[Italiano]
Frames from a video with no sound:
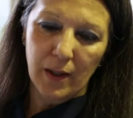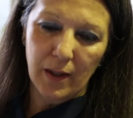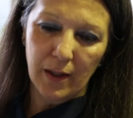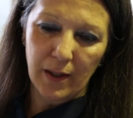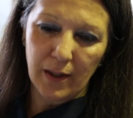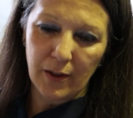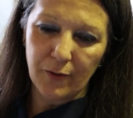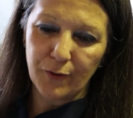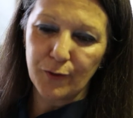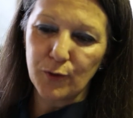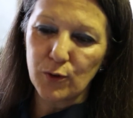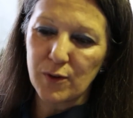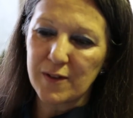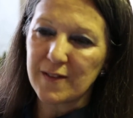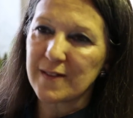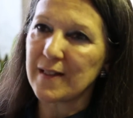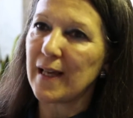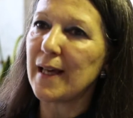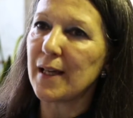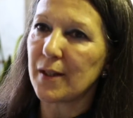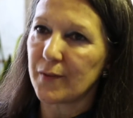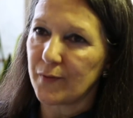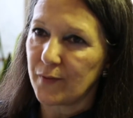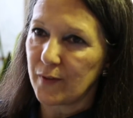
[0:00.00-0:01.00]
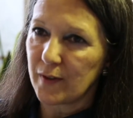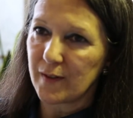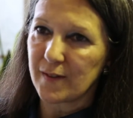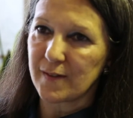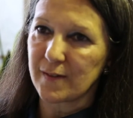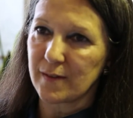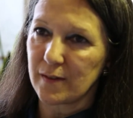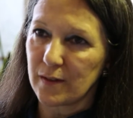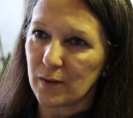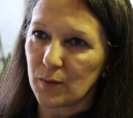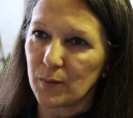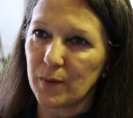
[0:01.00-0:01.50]
eh, food
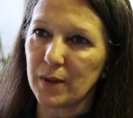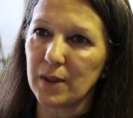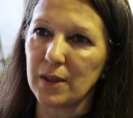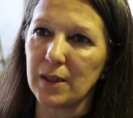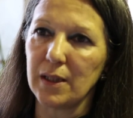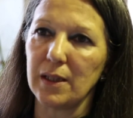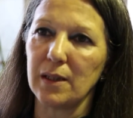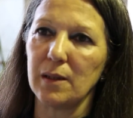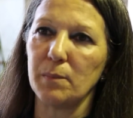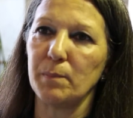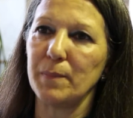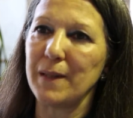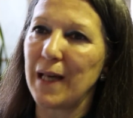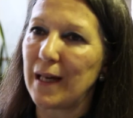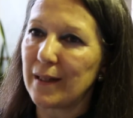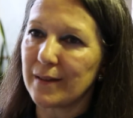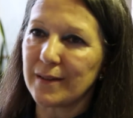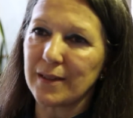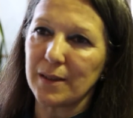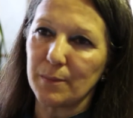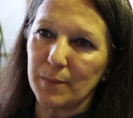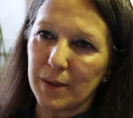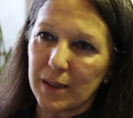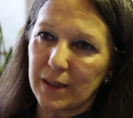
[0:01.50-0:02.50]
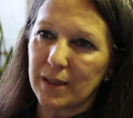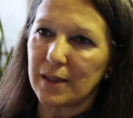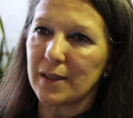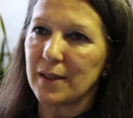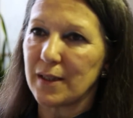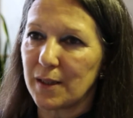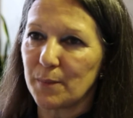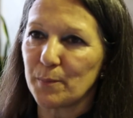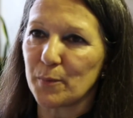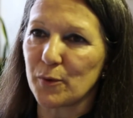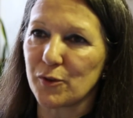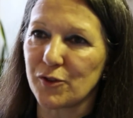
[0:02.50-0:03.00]
service, quindi piatti,
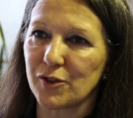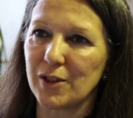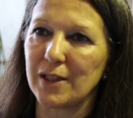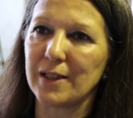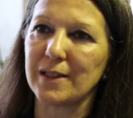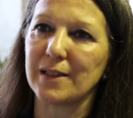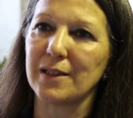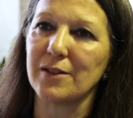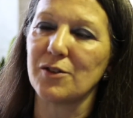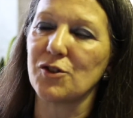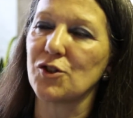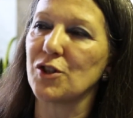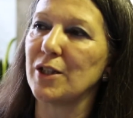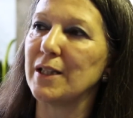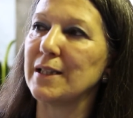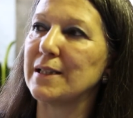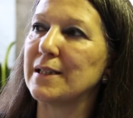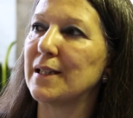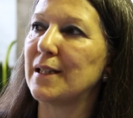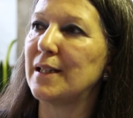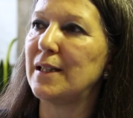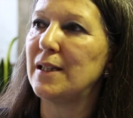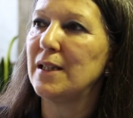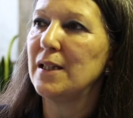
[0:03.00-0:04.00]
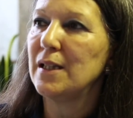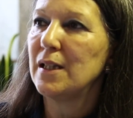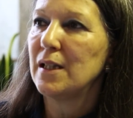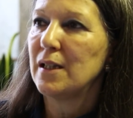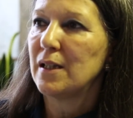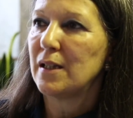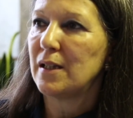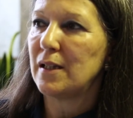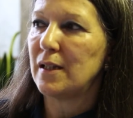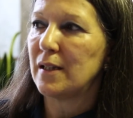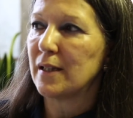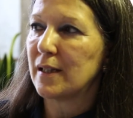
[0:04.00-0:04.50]
bicchieri, posate eccetera,
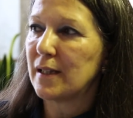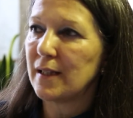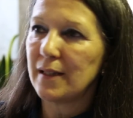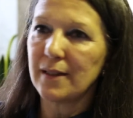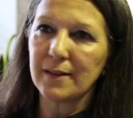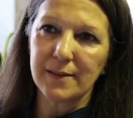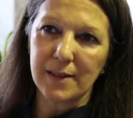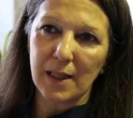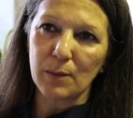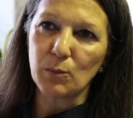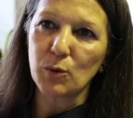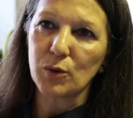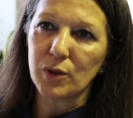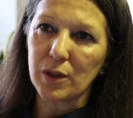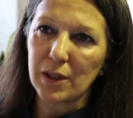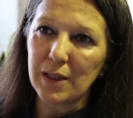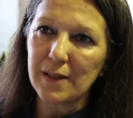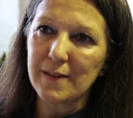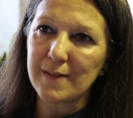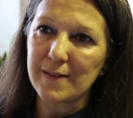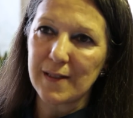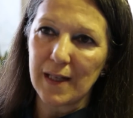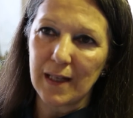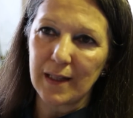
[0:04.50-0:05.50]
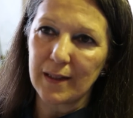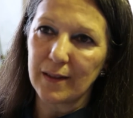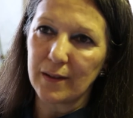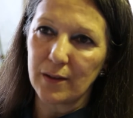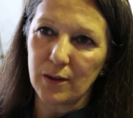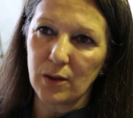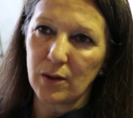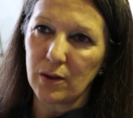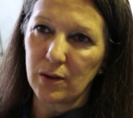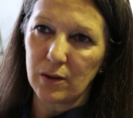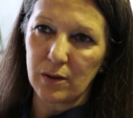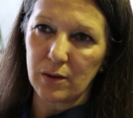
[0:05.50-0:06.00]
eh, che stiamo
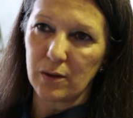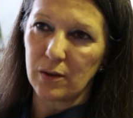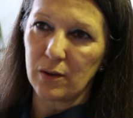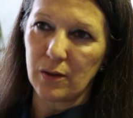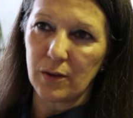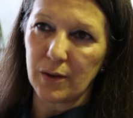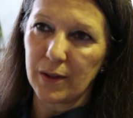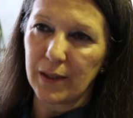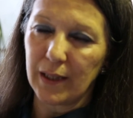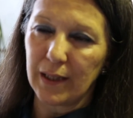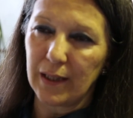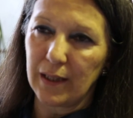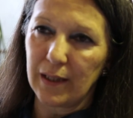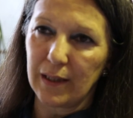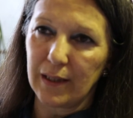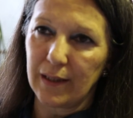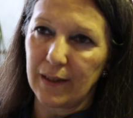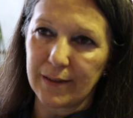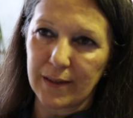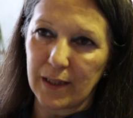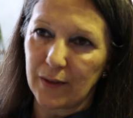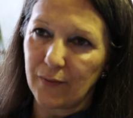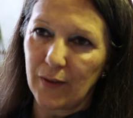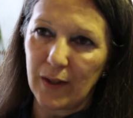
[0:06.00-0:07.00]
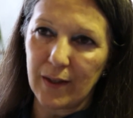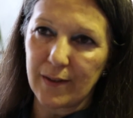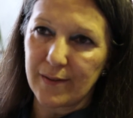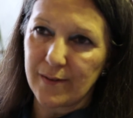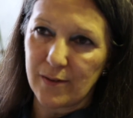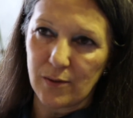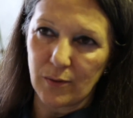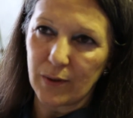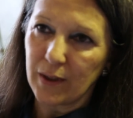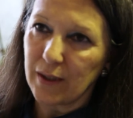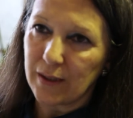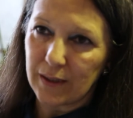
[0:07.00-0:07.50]
utilizzando eh, nel,
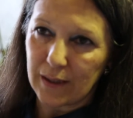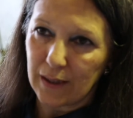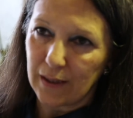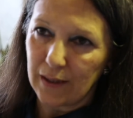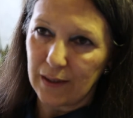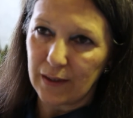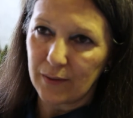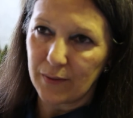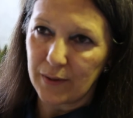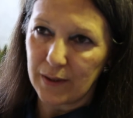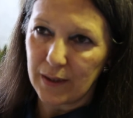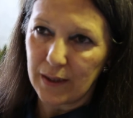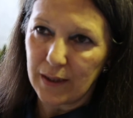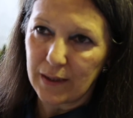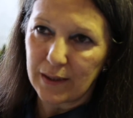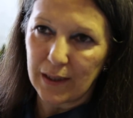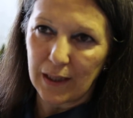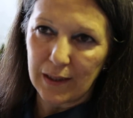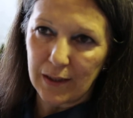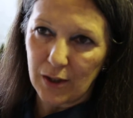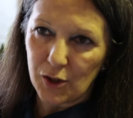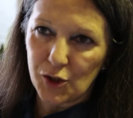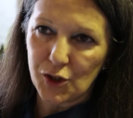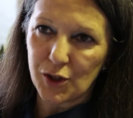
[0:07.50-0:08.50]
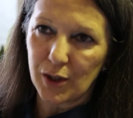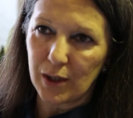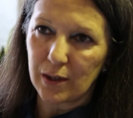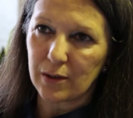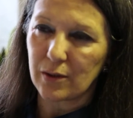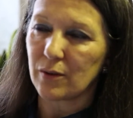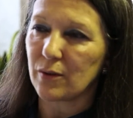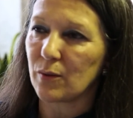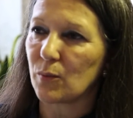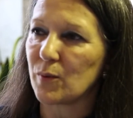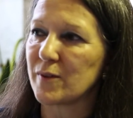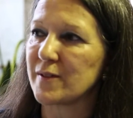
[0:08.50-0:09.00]
attraverso Italy, quindi Italy ha
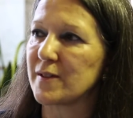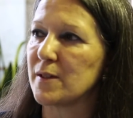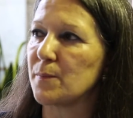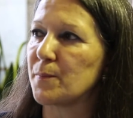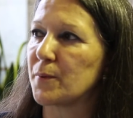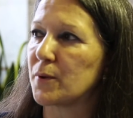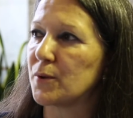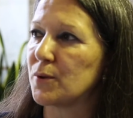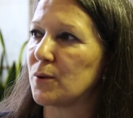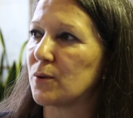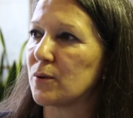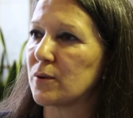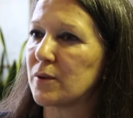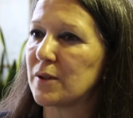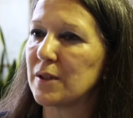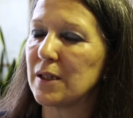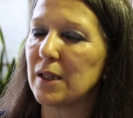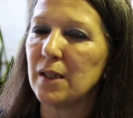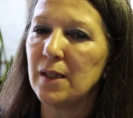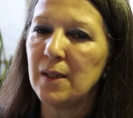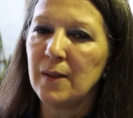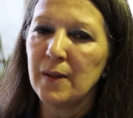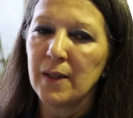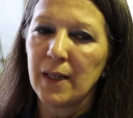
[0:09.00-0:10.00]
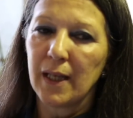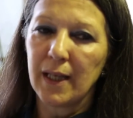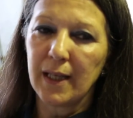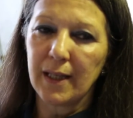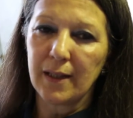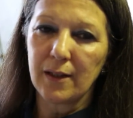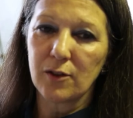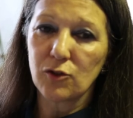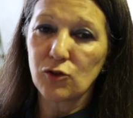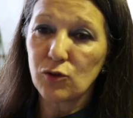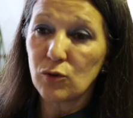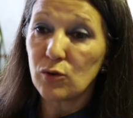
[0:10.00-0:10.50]
scelto questi prodotti
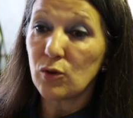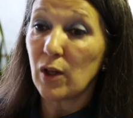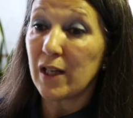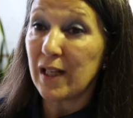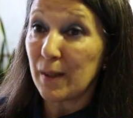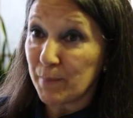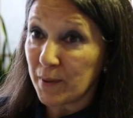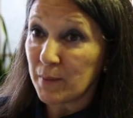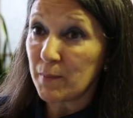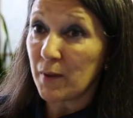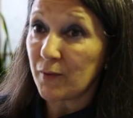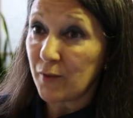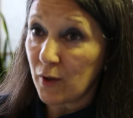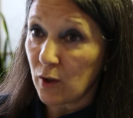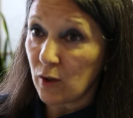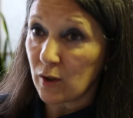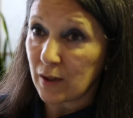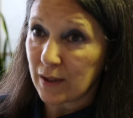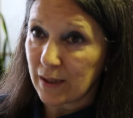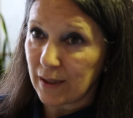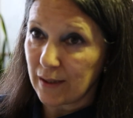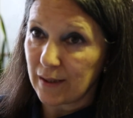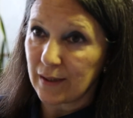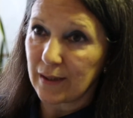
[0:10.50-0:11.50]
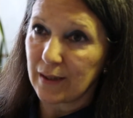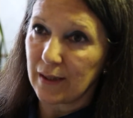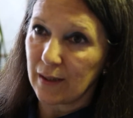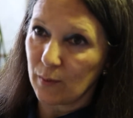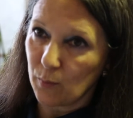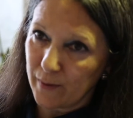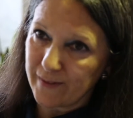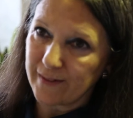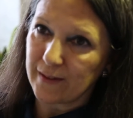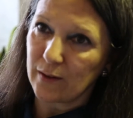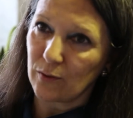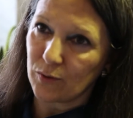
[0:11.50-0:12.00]
e sono, è la prima volta che
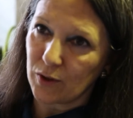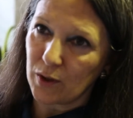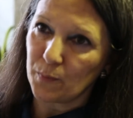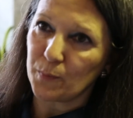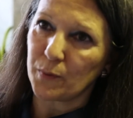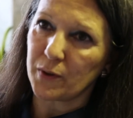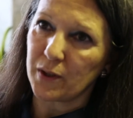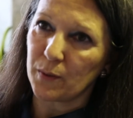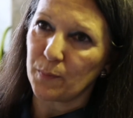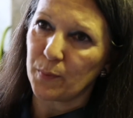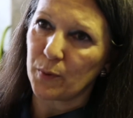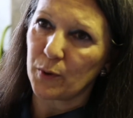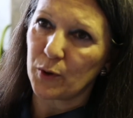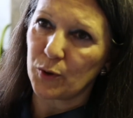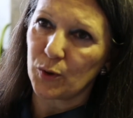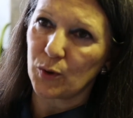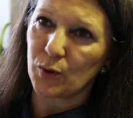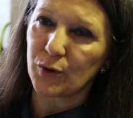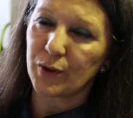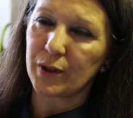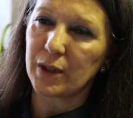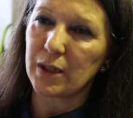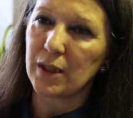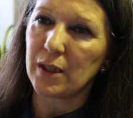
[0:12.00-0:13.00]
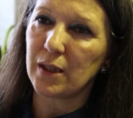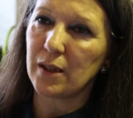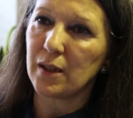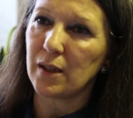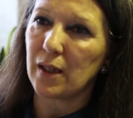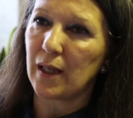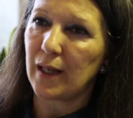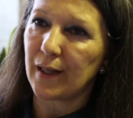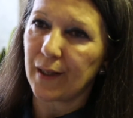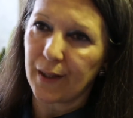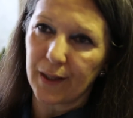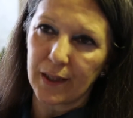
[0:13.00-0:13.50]
questo tipo di prodotti
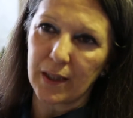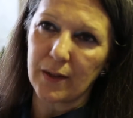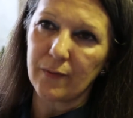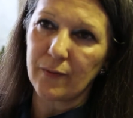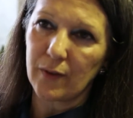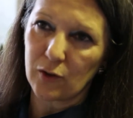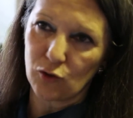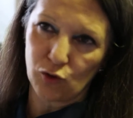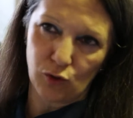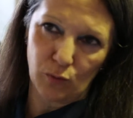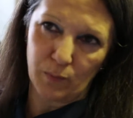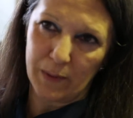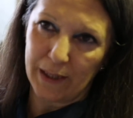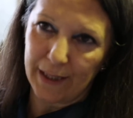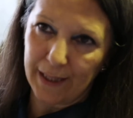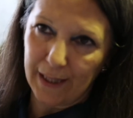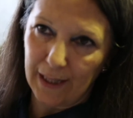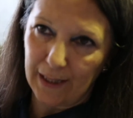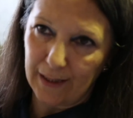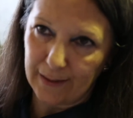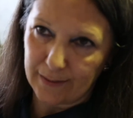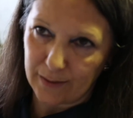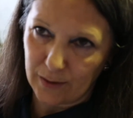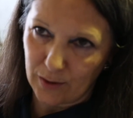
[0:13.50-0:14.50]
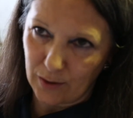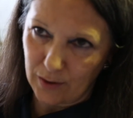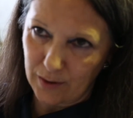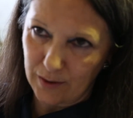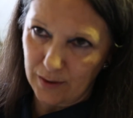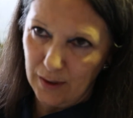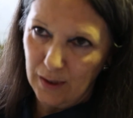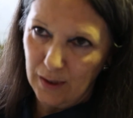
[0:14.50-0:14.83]
arriva sul mercato,